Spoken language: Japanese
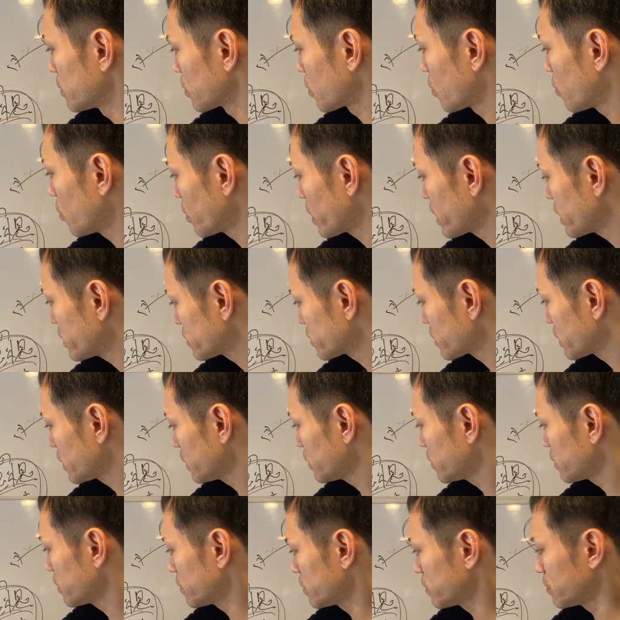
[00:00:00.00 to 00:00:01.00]
これ好
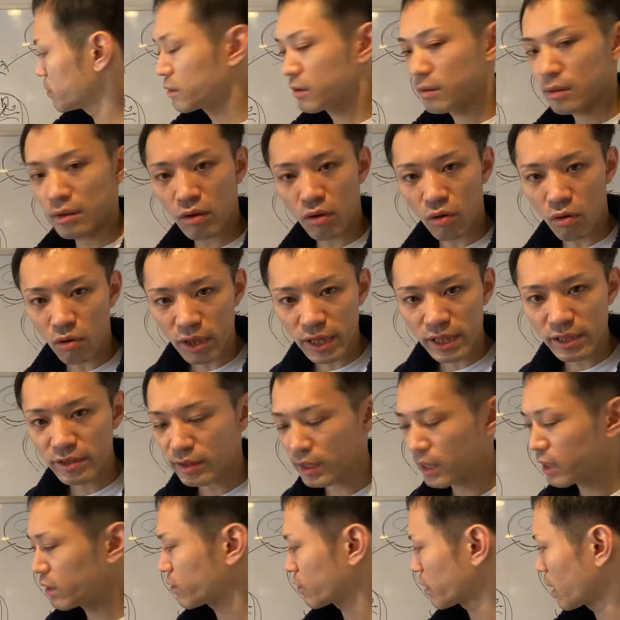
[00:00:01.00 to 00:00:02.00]
きこれ好
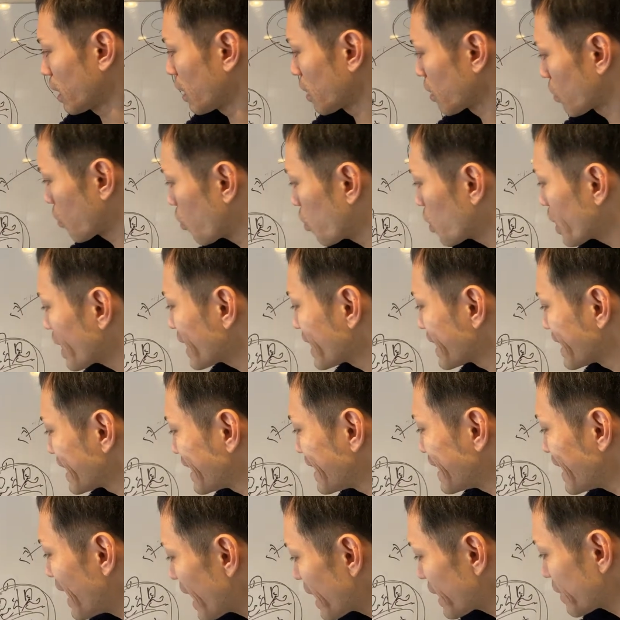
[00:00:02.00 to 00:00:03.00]
きとかこれ
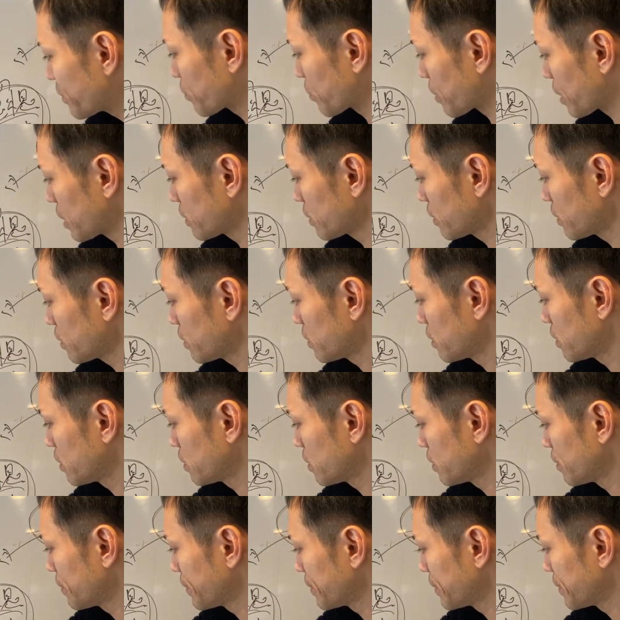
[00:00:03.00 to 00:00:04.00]
嫌いとか
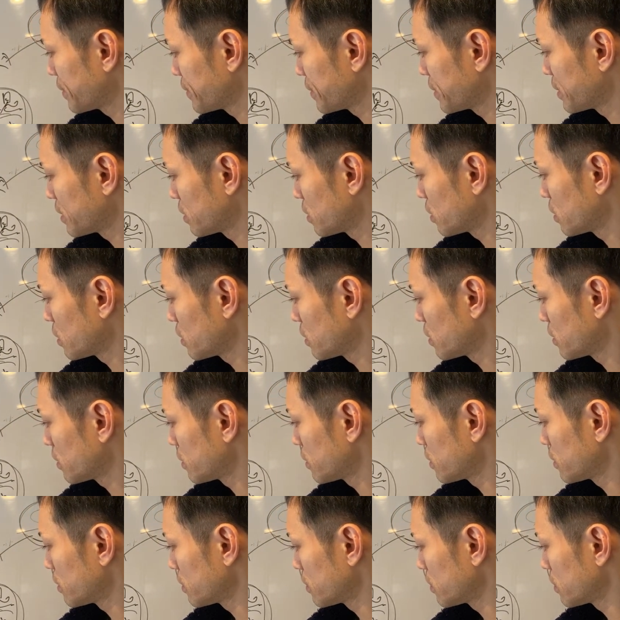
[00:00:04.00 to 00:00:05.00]
ね
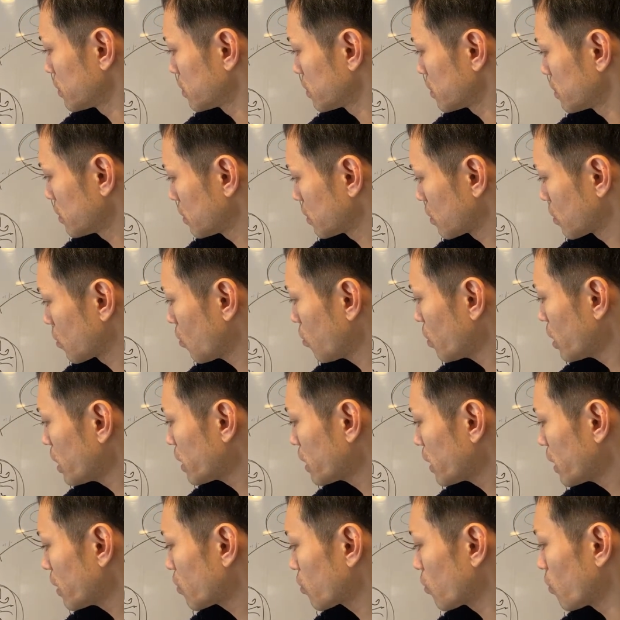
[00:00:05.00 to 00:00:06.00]
これ
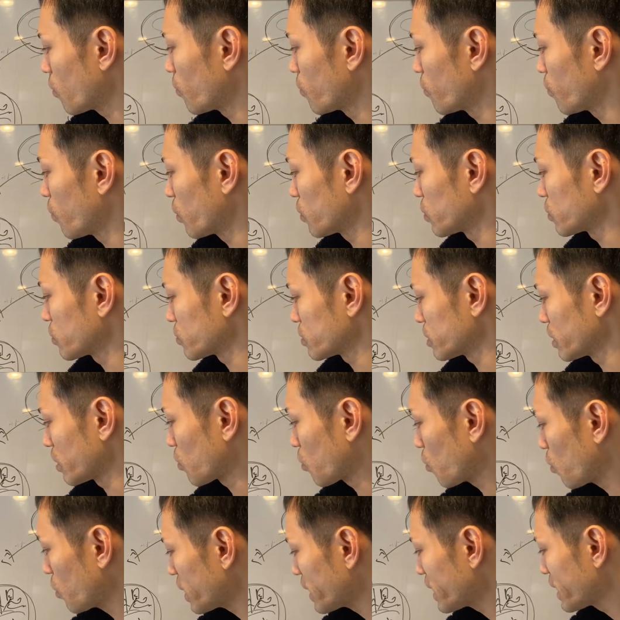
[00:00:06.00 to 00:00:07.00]
結構ポイントですね
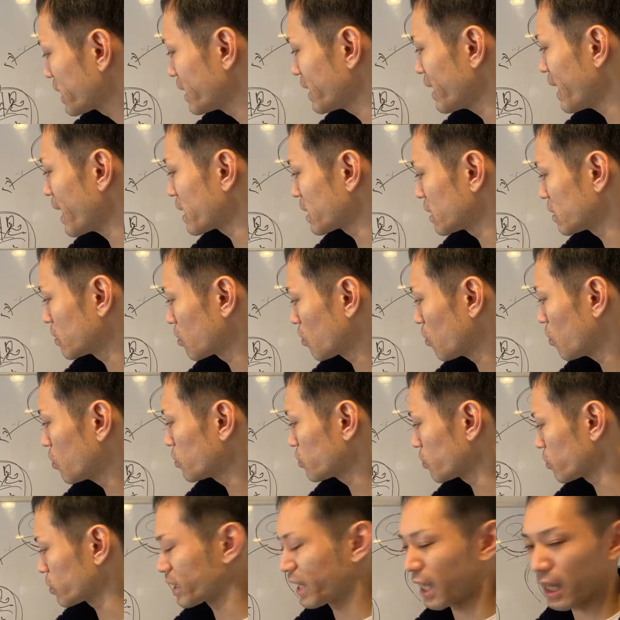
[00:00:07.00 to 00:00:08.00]
これ嫌いこういう
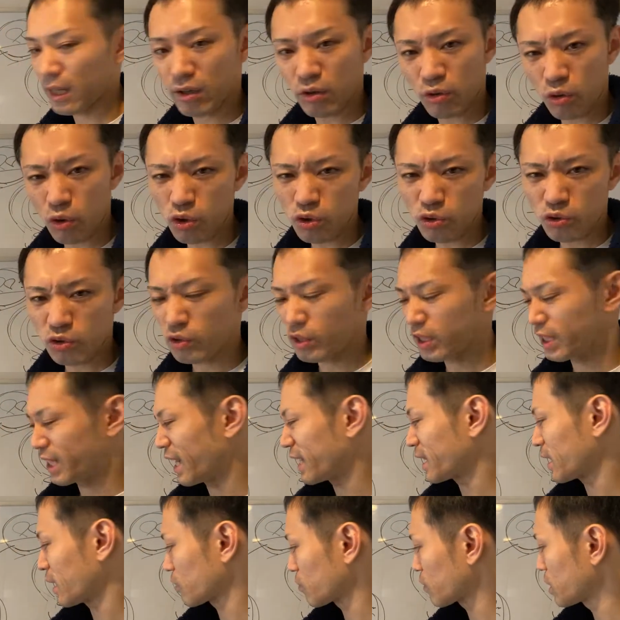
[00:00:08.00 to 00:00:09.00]
のこういう人嫌
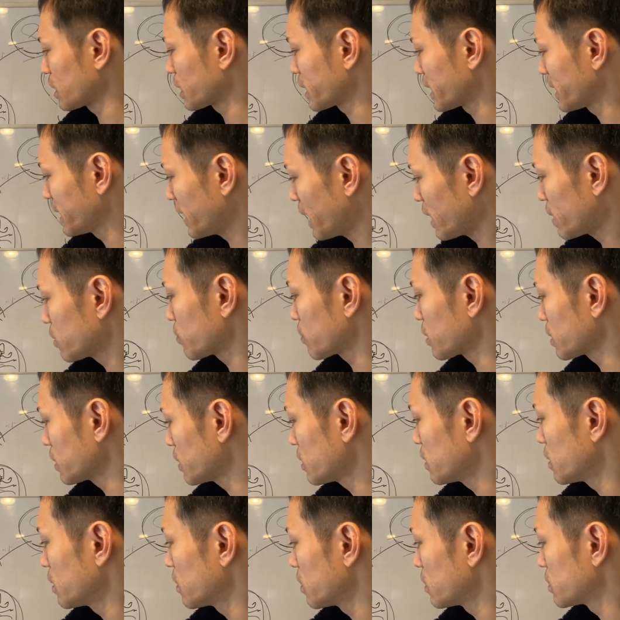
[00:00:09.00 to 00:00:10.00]
だとかね嫌いとかね
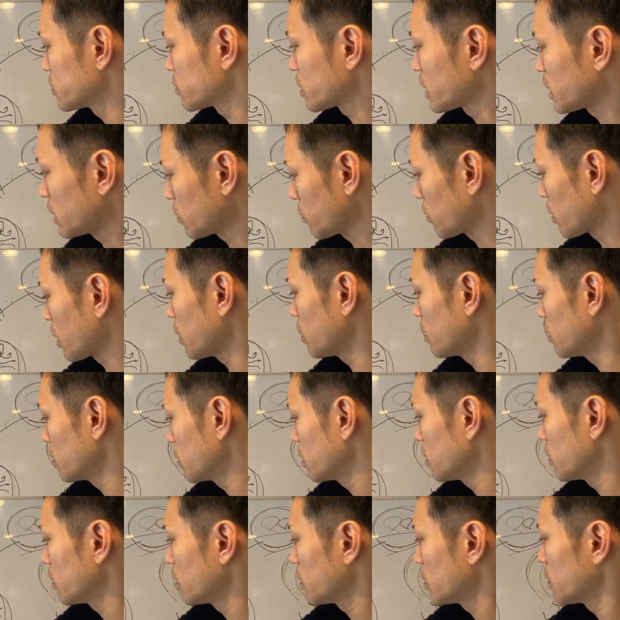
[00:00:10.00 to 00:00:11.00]
好きとか
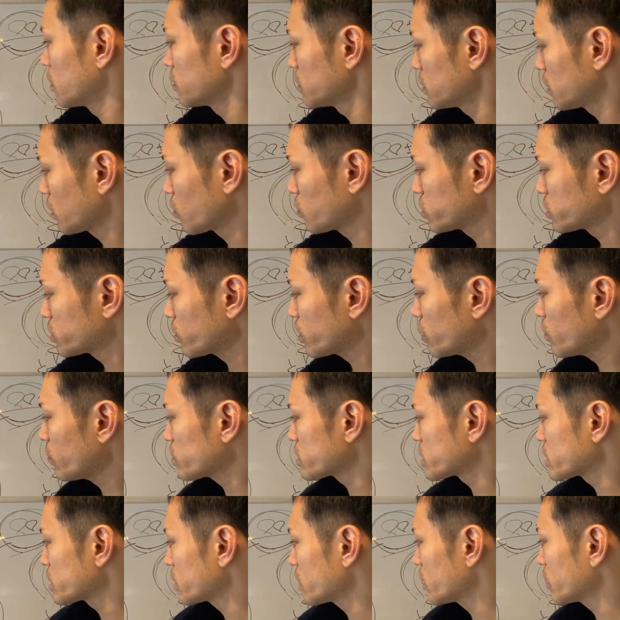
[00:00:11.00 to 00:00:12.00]
それを
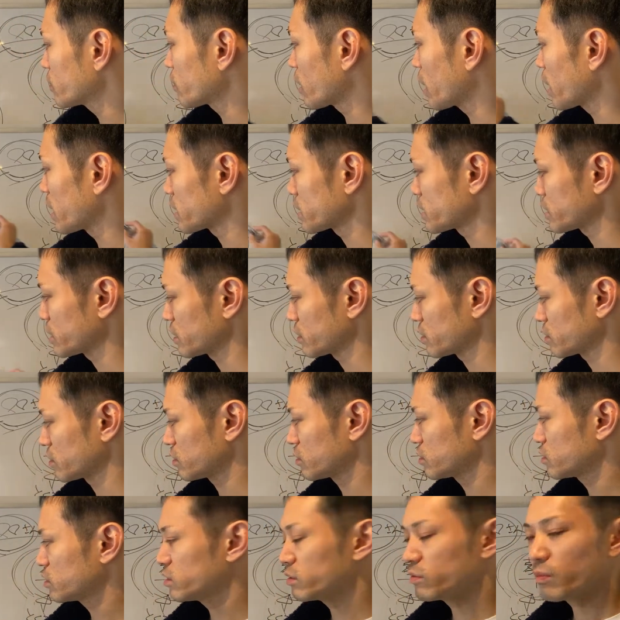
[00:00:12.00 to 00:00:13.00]
しっかりと発信する
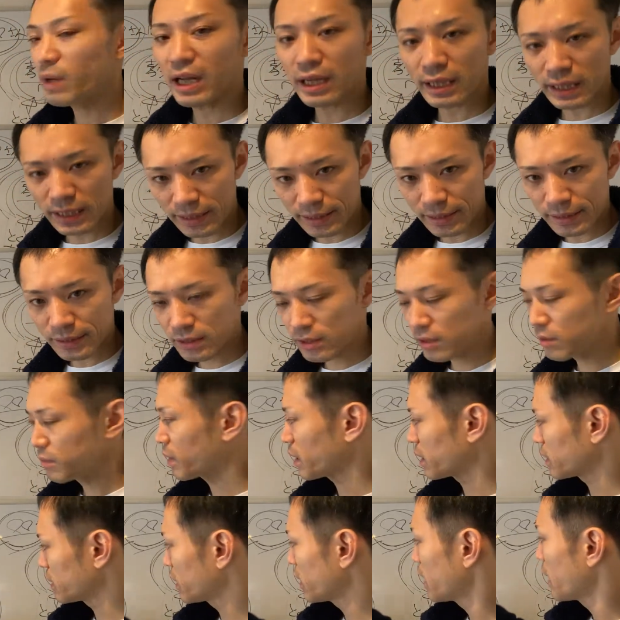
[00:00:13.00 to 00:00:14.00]
つまりつま
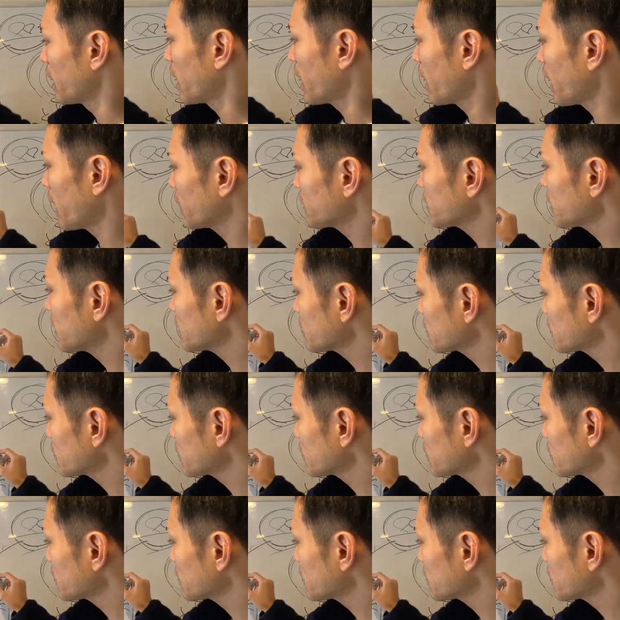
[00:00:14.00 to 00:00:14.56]
りあな